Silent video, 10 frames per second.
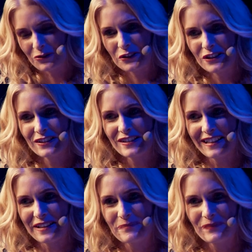und
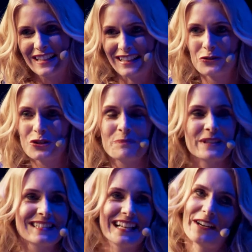ähm, ja, du
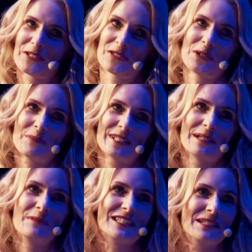spielst ja auch so ein
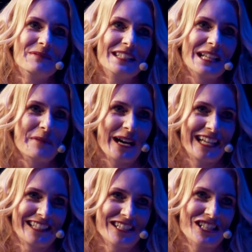bisschen mit dem
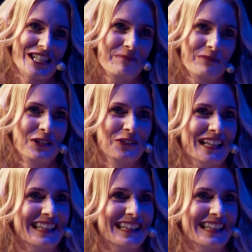Niederbayern-Stempel, oder?